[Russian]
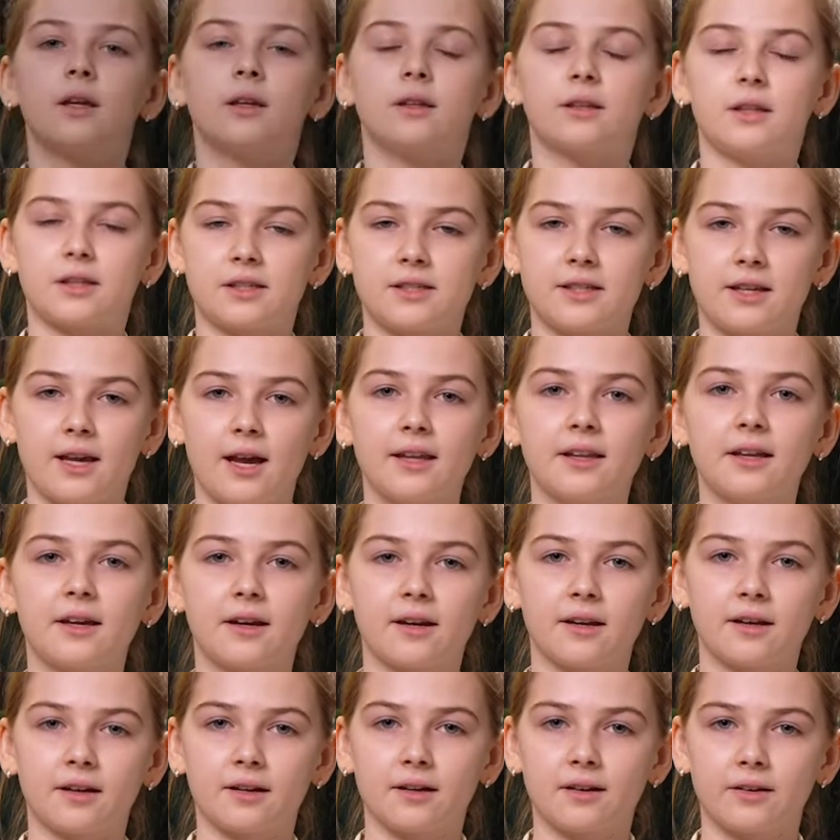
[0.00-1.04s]
Татьяна
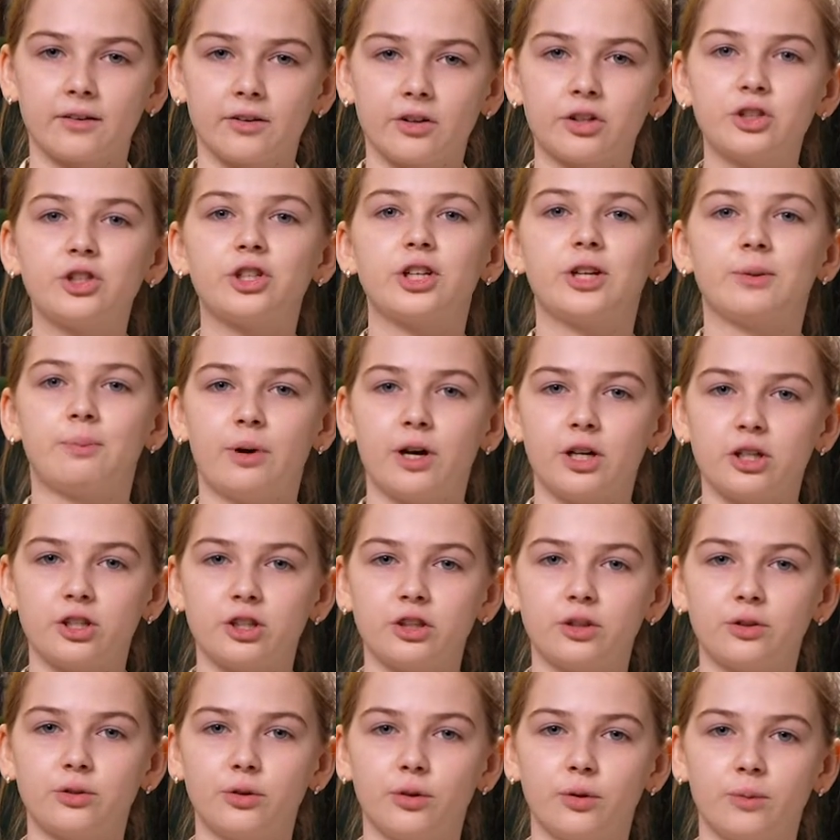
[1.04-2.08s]
Рик,
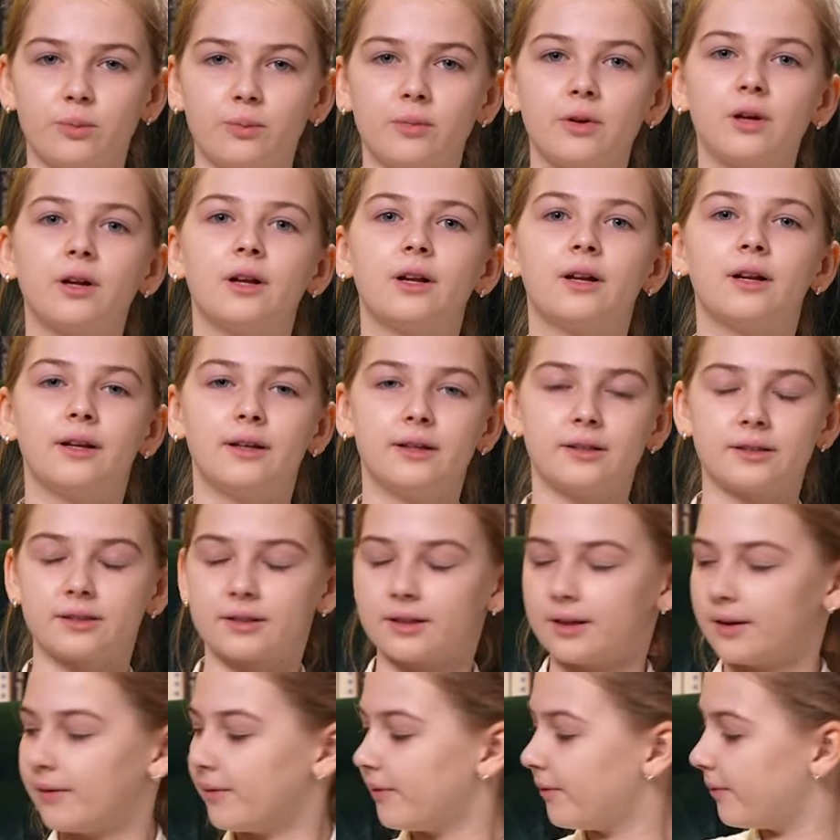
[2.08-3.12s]
черепаший дом,
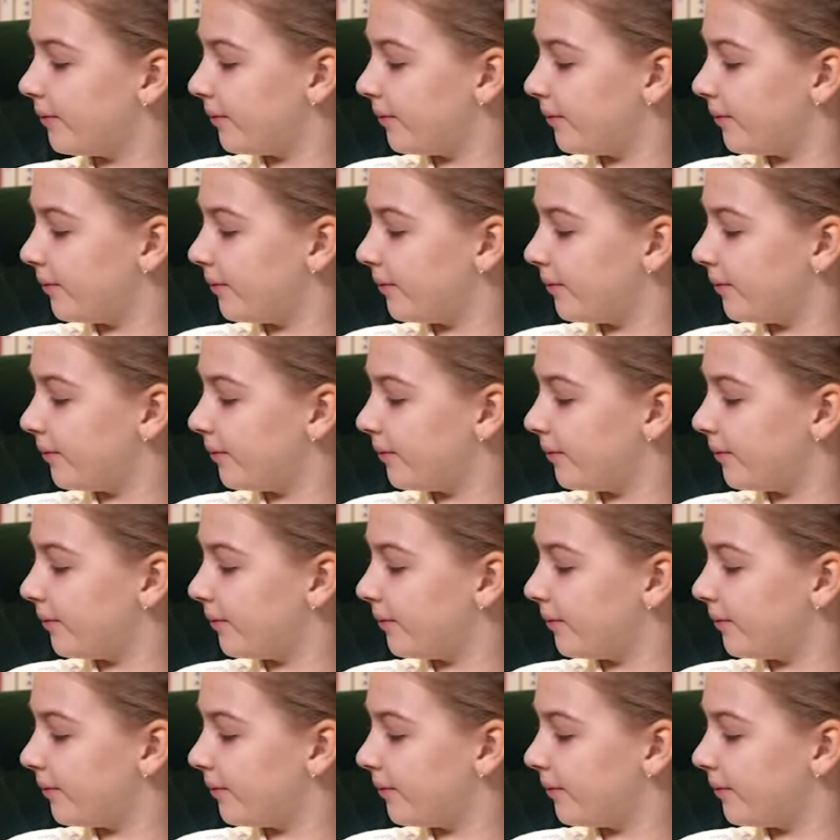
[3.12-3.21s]
Лиска.